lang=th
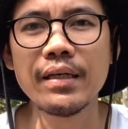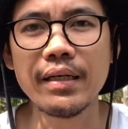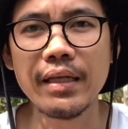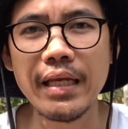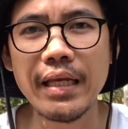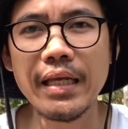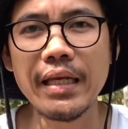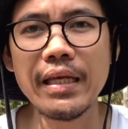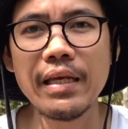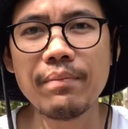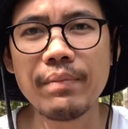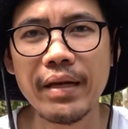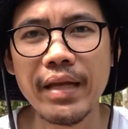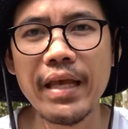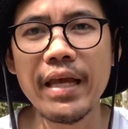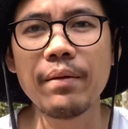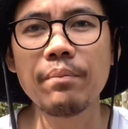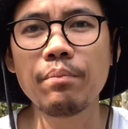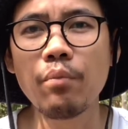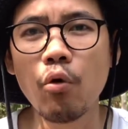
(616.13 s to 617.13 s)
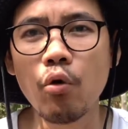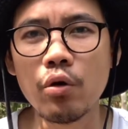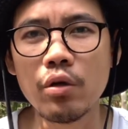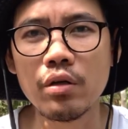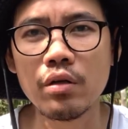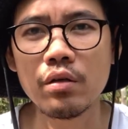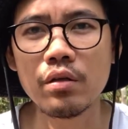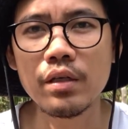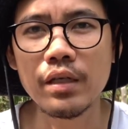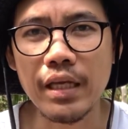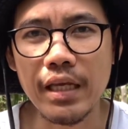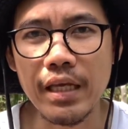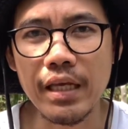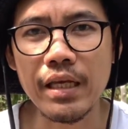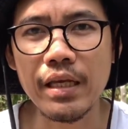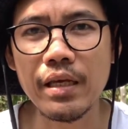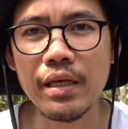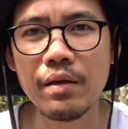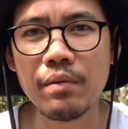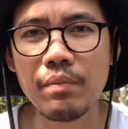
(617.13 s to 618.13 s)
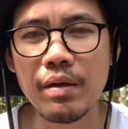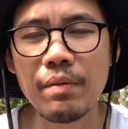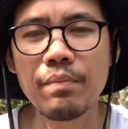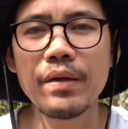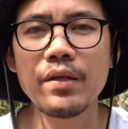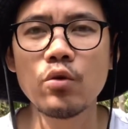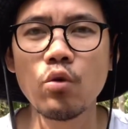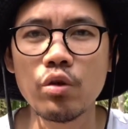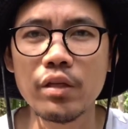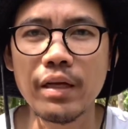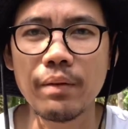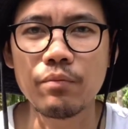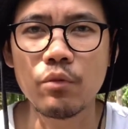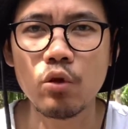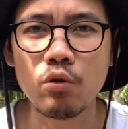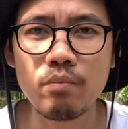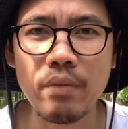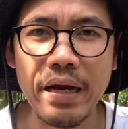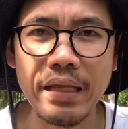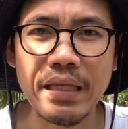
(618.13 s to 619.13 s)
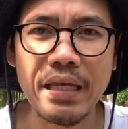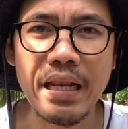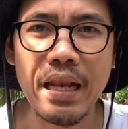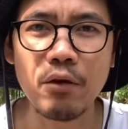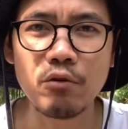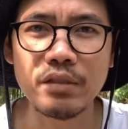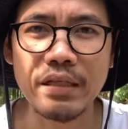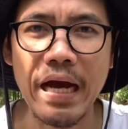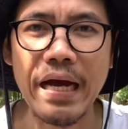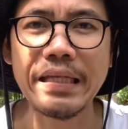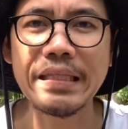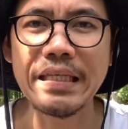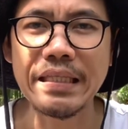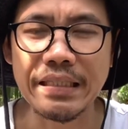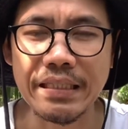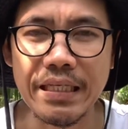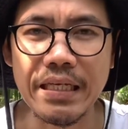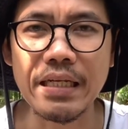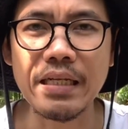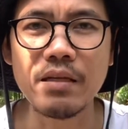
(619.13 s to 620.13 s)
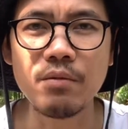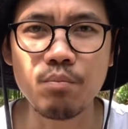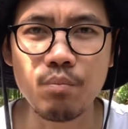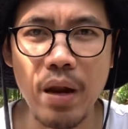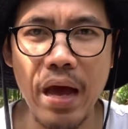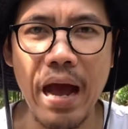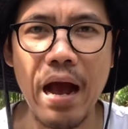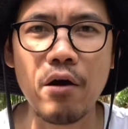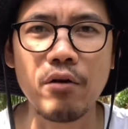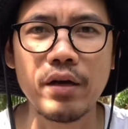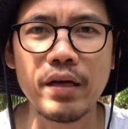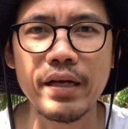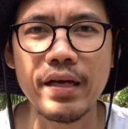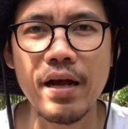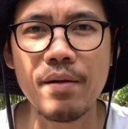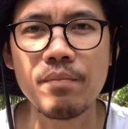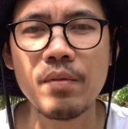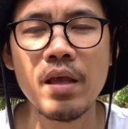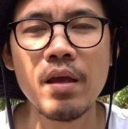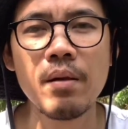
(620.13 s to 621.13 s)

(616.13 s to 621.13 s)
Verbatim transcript: ดีมันเห็นผลดีมีประโยชน์กับต้นไม้ที่เราใช้จริง ๆ หรือเปล่านะครับ